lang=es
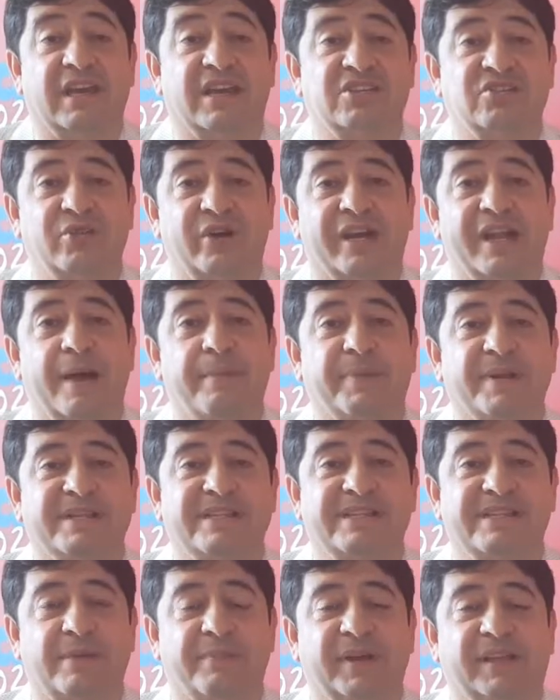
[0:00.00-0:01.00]
Y esto era
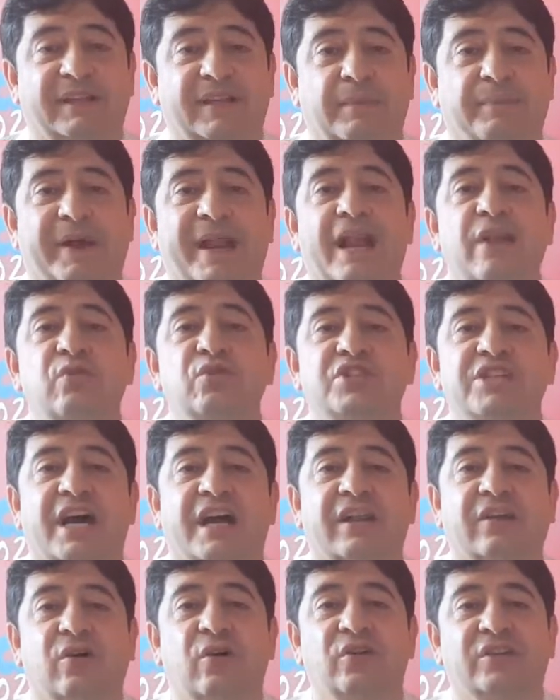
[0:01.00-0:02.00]
precisamente para
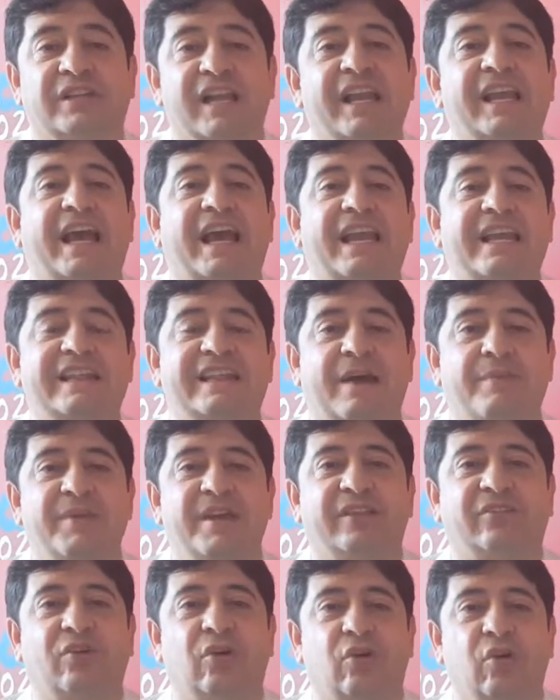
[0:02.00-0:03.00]
luchar contra el
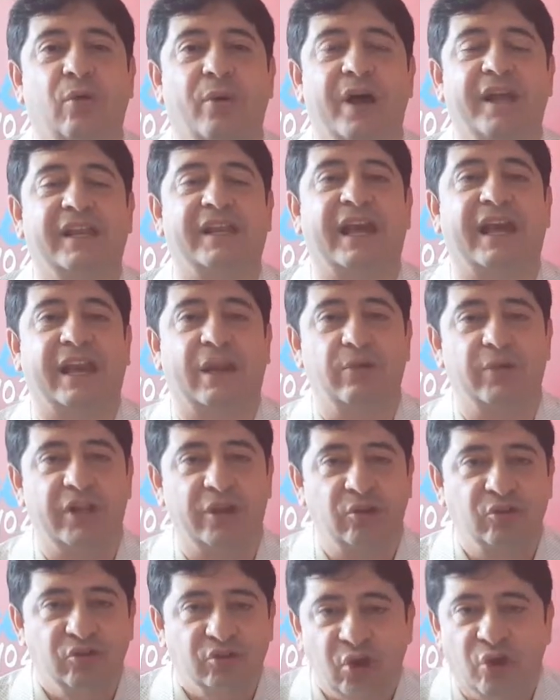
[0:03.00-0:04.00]
calentamiento global que
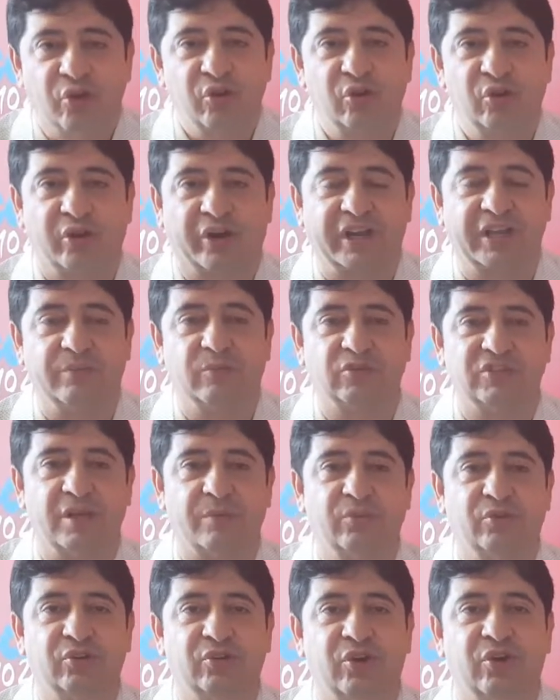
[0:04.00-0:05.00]
reunieron todos los ritmos
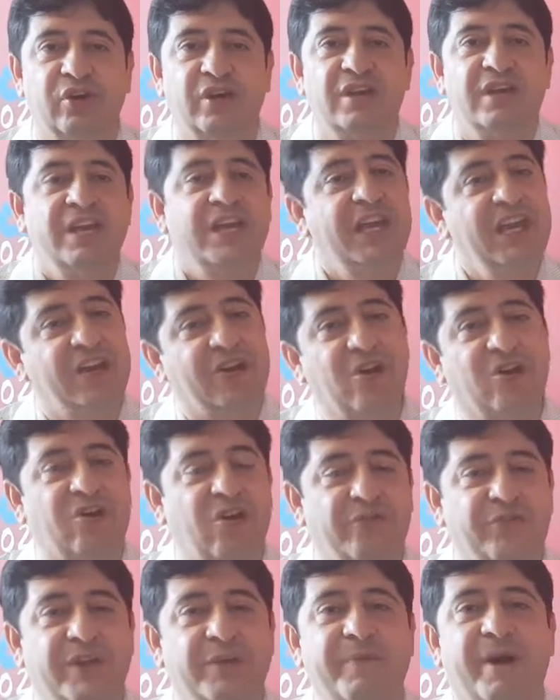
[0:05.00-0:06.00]
del mundo y
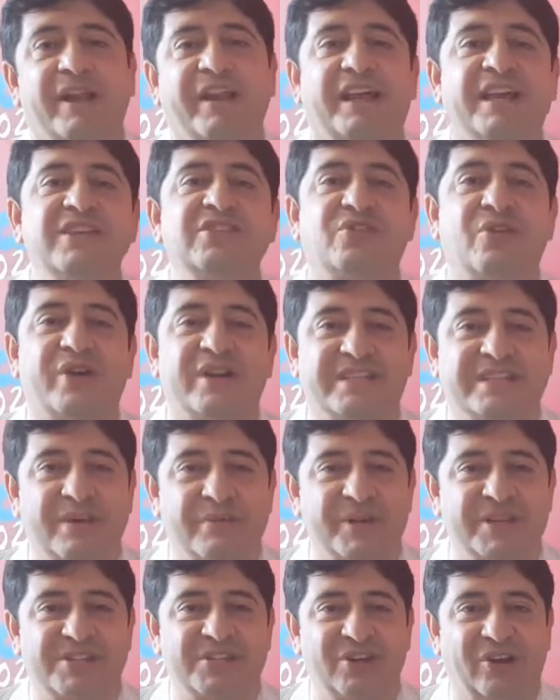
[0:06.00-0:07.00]
Coco Freeman hizo esta
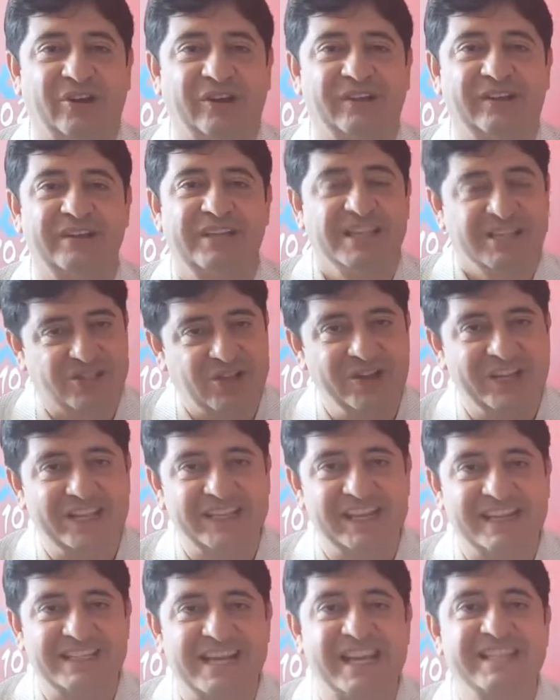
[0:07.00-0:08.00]
versión. Historia
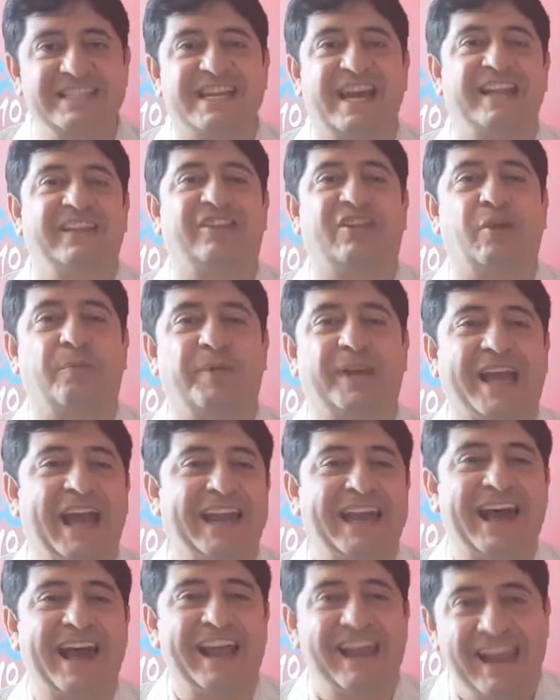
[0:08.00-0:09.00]
de la salsa en
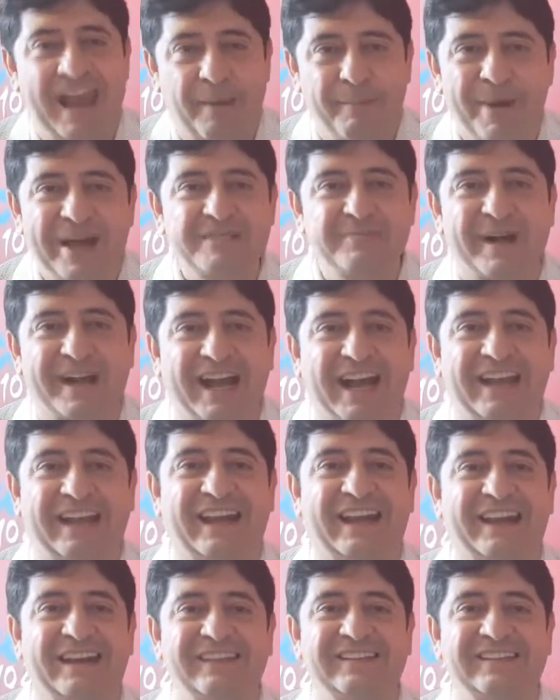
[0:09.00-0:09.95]
Tropicana, la más bacana.